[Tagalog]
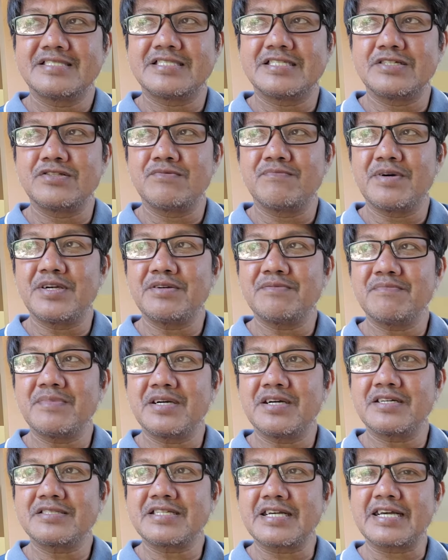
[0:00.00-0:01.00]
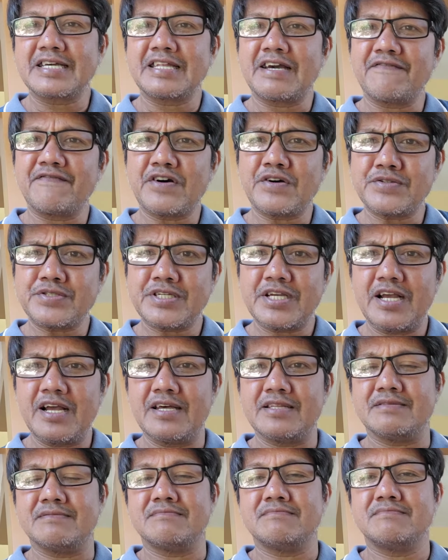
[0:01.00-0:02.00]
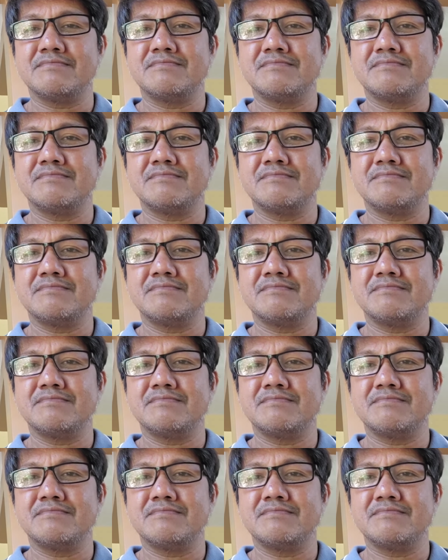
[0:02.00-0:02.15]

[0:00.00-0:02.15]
Sino ba yung mga taga-Davao dyan?